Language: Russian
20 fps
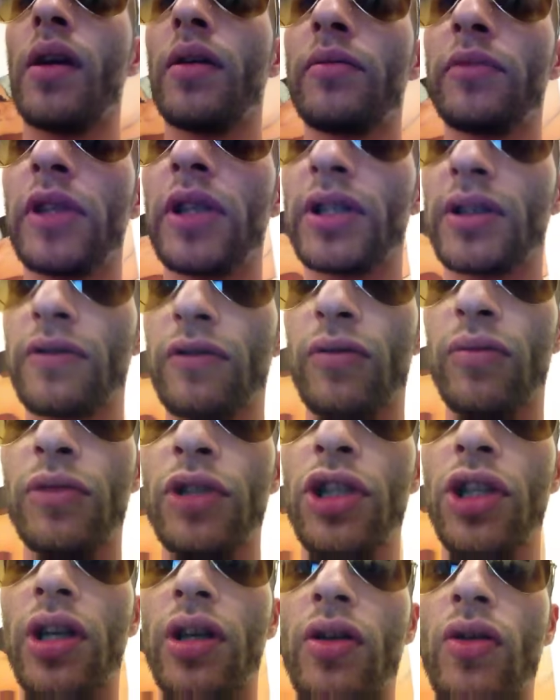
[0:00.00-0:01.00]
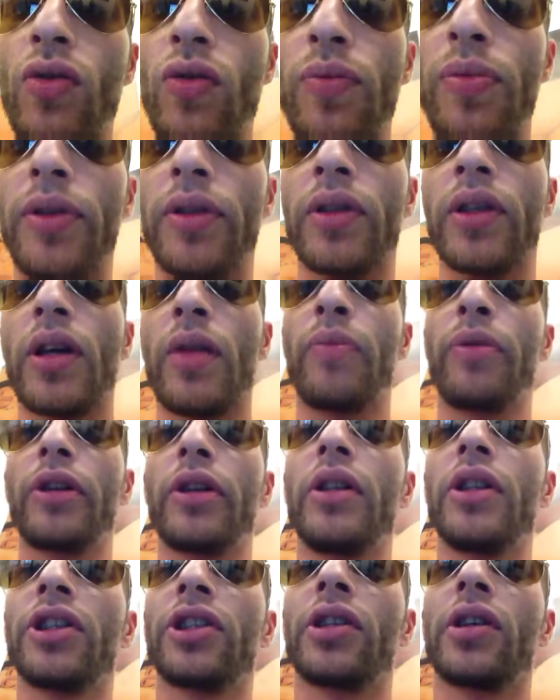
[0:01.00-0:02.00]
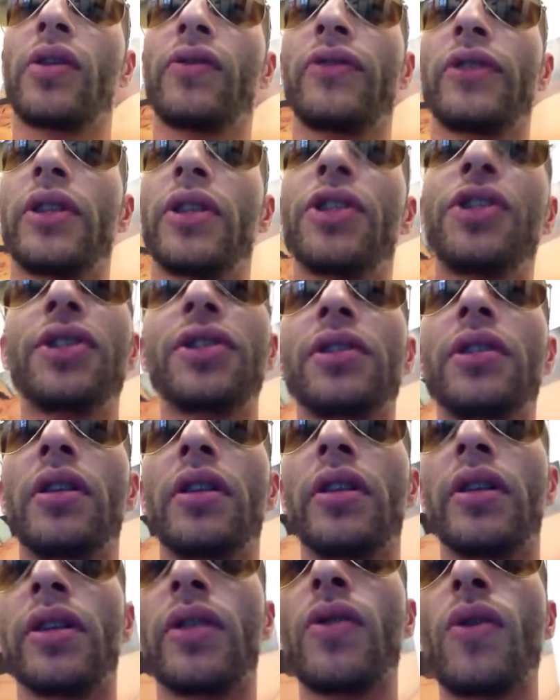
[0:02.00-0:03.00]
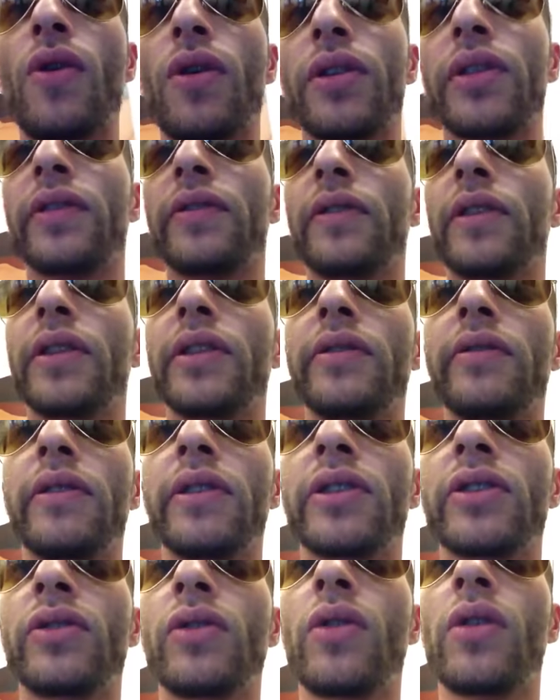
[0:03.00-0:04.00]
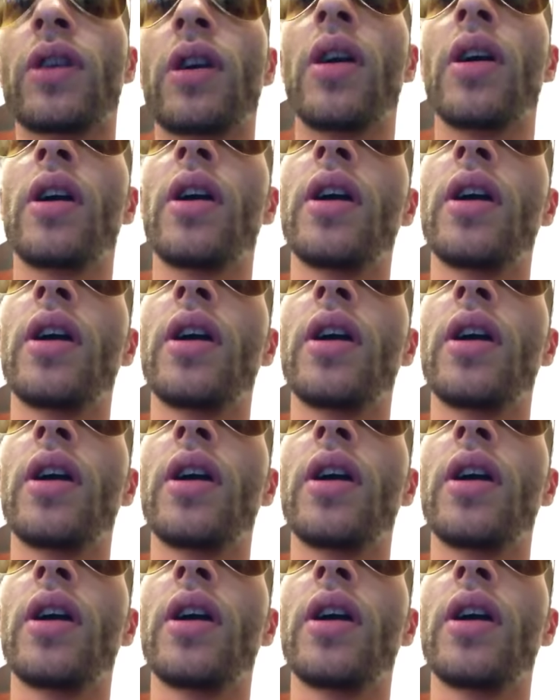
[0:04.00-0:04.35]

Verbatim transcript: Меня зовут Миша Крупин, я приглашаю всех жителей города Владивосток